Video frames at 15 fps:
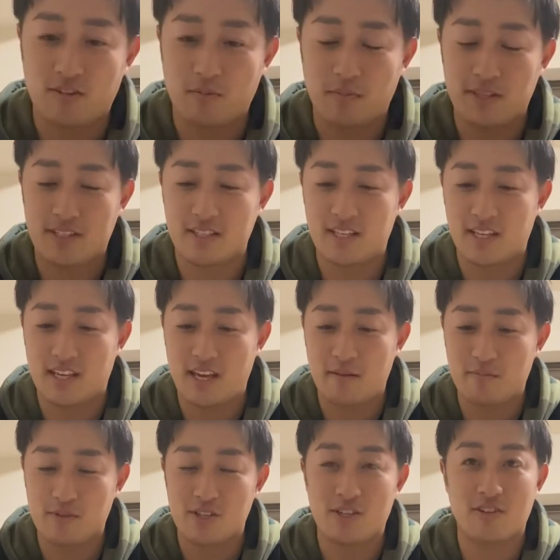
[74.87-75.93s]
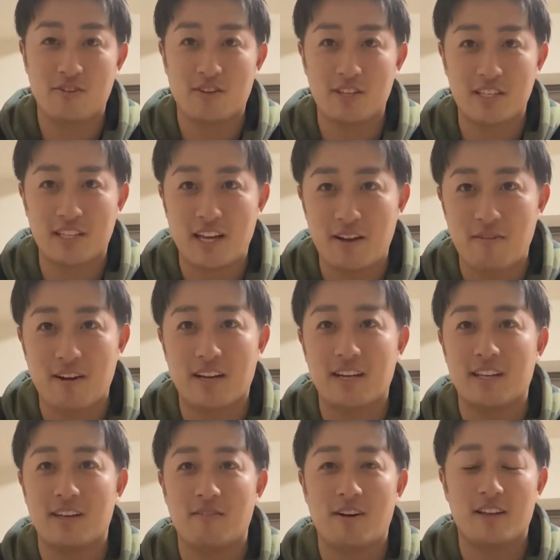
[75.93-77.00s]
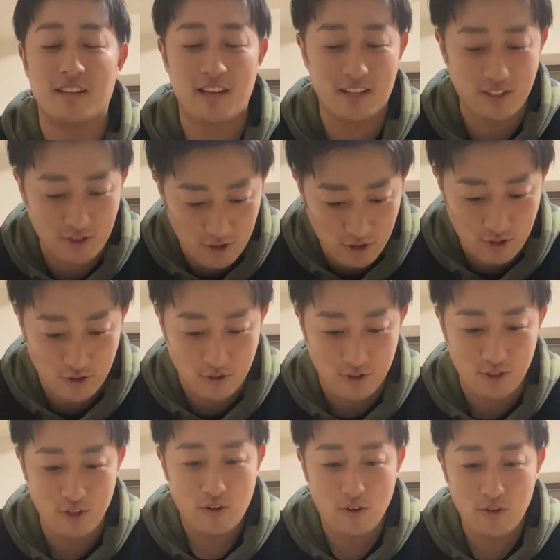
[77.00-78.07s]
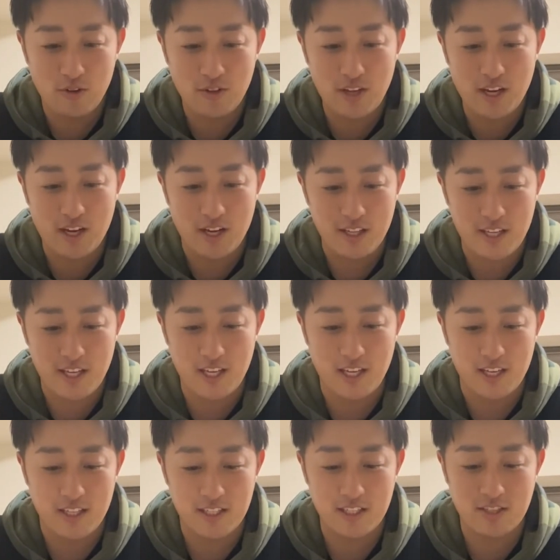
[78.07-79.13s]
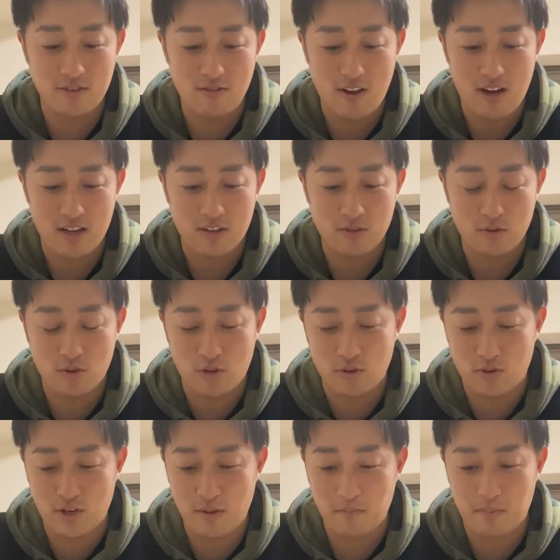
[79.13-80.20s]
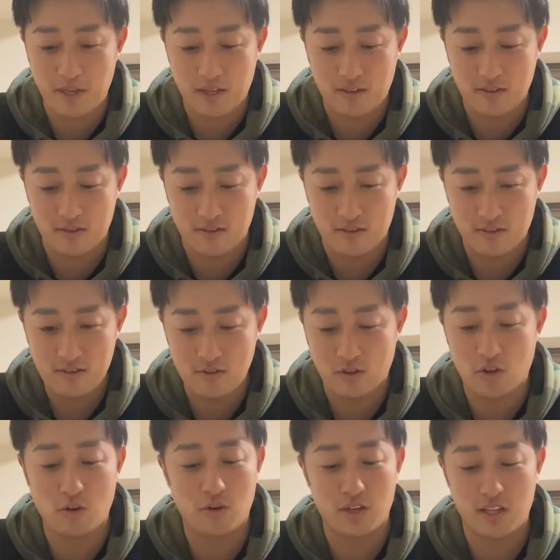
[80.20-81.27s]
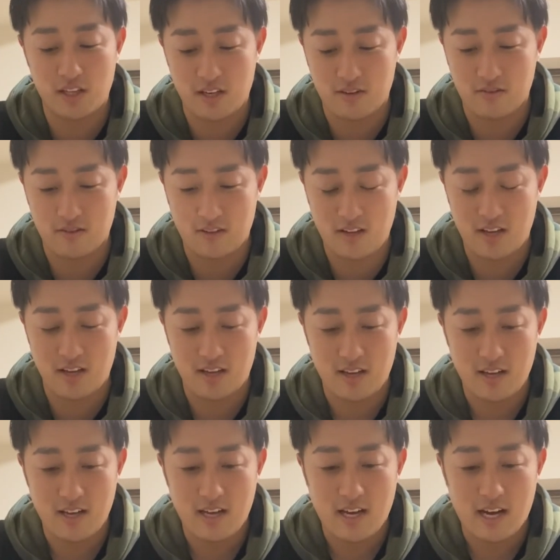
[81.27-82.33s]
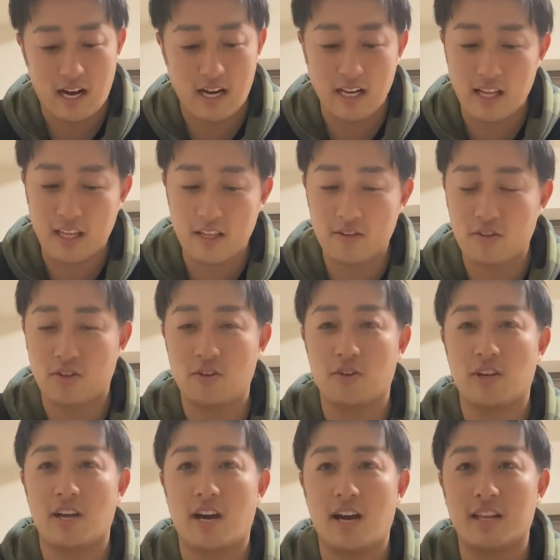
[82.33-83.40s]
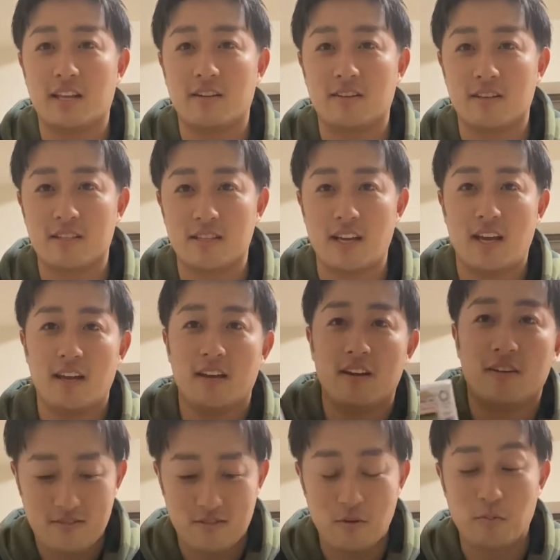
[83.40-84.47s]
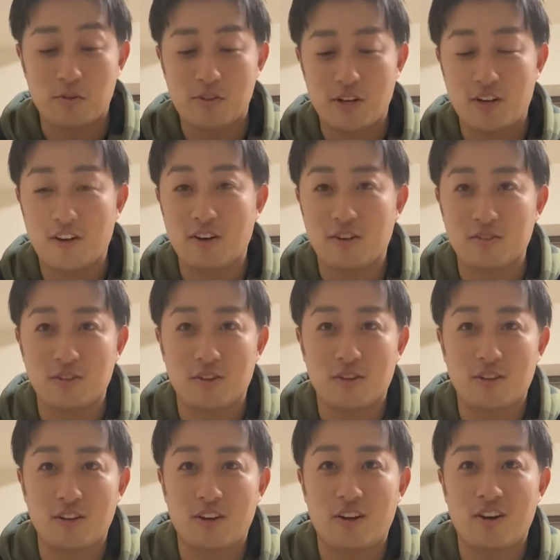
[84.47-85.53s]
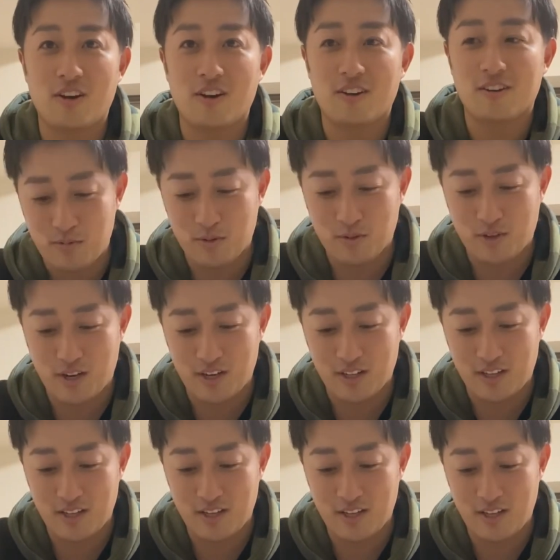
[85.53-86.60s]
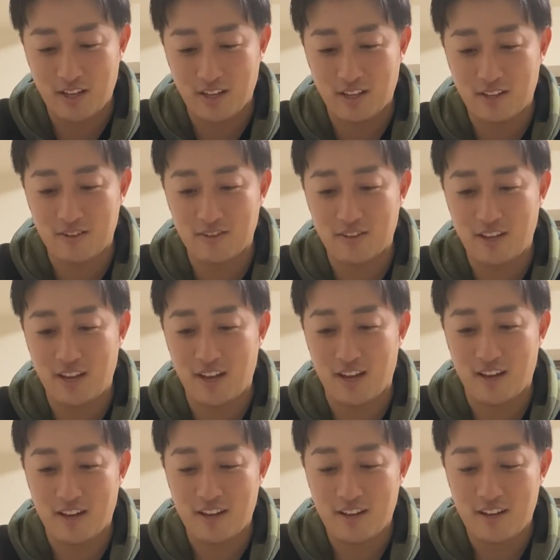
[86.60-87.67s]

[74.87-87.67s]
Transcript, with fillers: 別にゲーム実況がしたいわけではなく、この中に実は東京オリンピックの競技になるんで、空手の競技が入ってるんですね。いやもうせっかくだったら僕空手やってるんで、